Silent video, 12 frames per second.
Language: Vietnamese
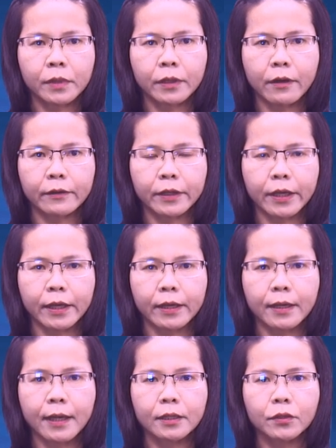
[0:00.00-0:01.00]
Còn thiện
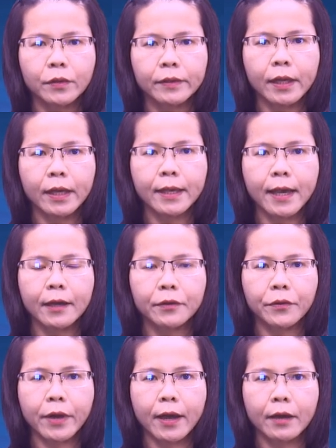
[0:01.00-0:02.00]
căn xuất thế gian
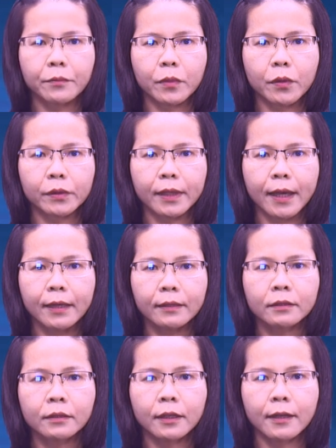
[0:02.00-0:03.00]
của hàng Bồ Tát
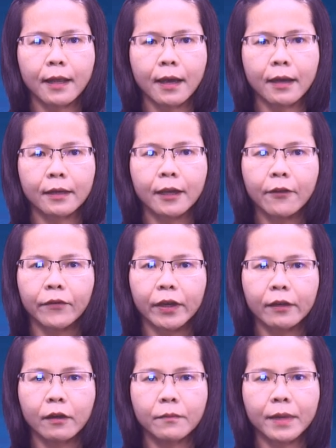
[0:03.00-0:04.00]
là các vị
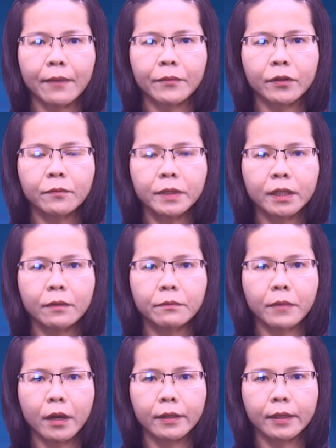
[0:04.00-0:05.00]
không làm chúng
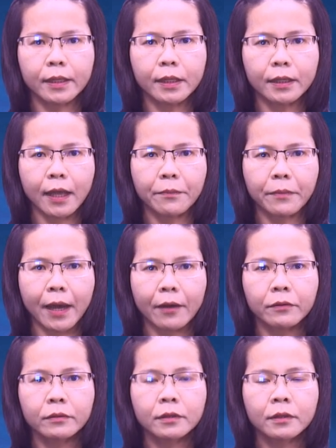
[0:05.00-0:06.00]
sinh bất kính tam
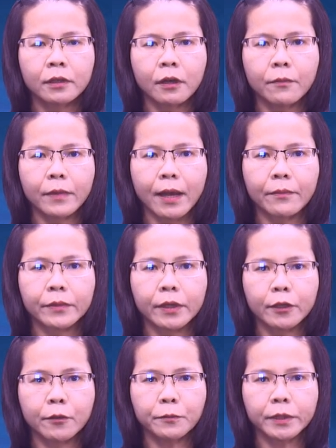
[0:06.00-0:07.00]
bảo, không làm cho
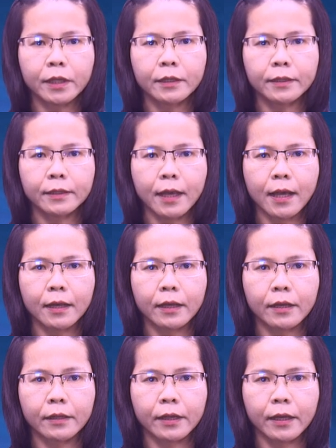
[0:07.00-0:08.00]
chúng sinh xa
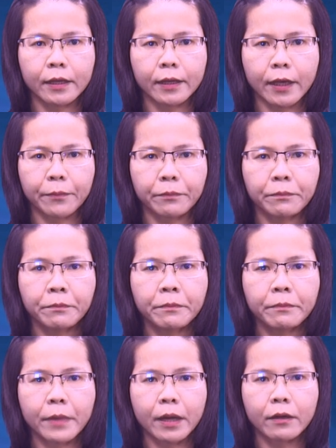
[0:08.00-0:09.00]
lìa thiện nghiệp,
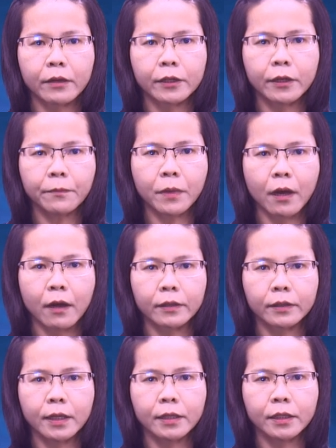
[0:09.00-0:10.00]
mà còn giúp họ
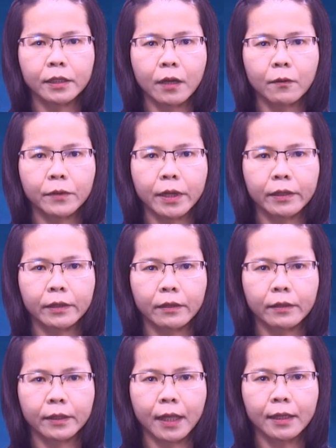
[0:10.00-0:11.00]
tin sâu nơi
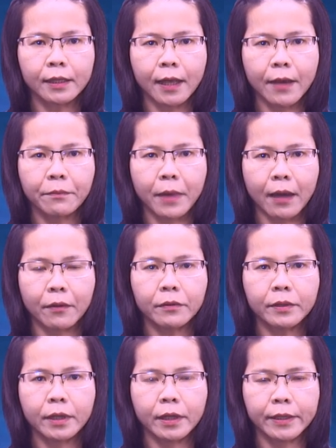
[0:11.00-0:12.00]
tự tánh tam bảo,
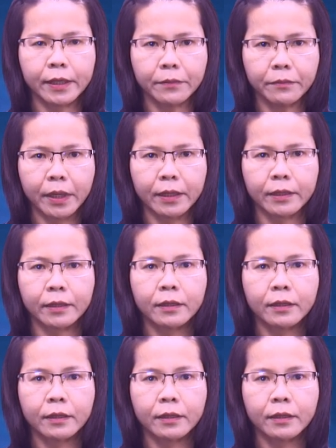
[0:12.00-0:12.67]
nơi chính mình.